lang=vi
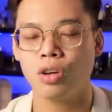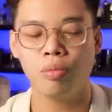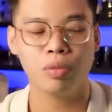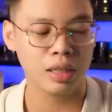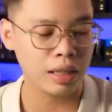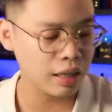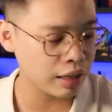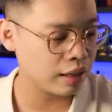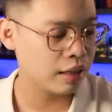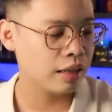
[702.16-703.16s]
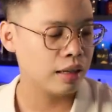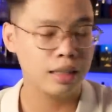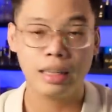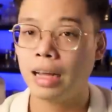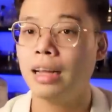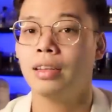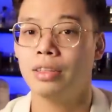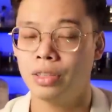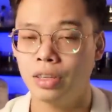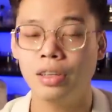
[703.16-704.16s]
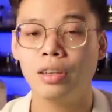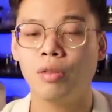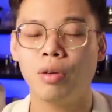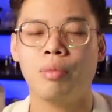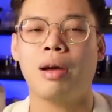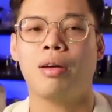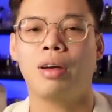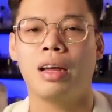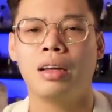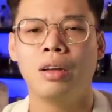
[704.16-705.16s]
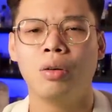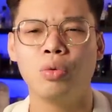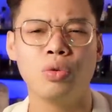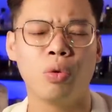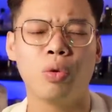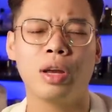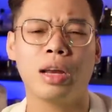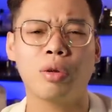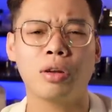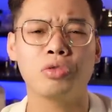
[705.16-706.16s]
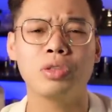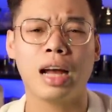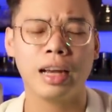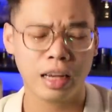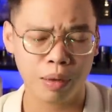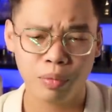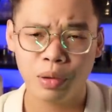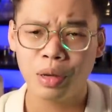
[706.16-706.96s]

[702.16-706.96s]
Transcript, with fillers: sót một tí nhá nhớ không phải bảo là Ui rồi anh toàn xui dại em